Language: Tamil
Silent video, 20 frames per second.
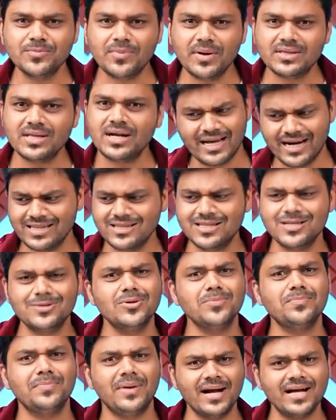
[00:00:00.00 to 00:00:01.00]
வந்து பார்த்தீங்கன்னா
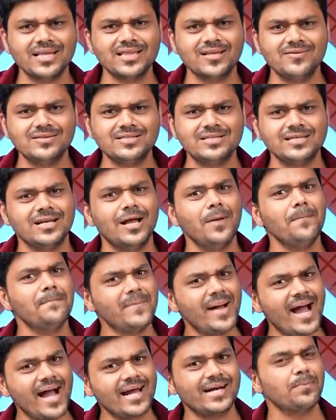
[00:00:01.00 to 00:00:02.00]
எடுத்துகிட்டு போய் பக்கத்தில்
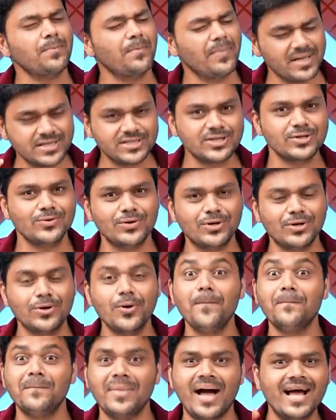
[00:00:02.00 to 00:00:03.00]
வச்சிங்கன்னா மேக்னெட் பச்சுக்கு
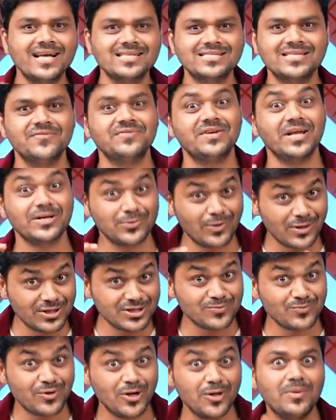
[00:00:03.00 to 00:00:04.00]
நோட்டிக்கும் மேக் சேஃப்
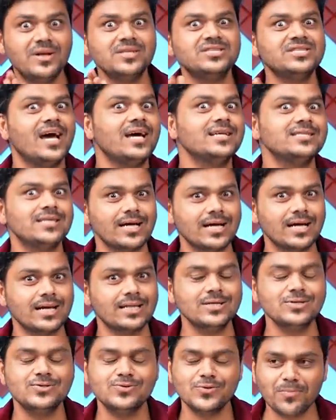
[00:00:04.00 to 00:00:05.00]
டெக்னாலஜி மூலியமாக சார்ஜ்
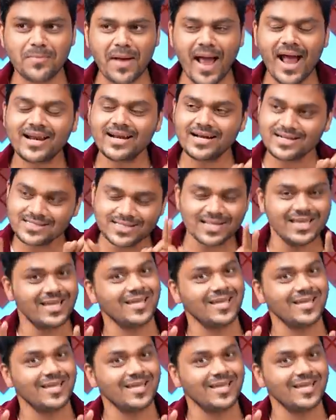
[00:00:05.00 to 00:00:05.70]
ஆகிறது ஸோ மேக்னெட்ஸ்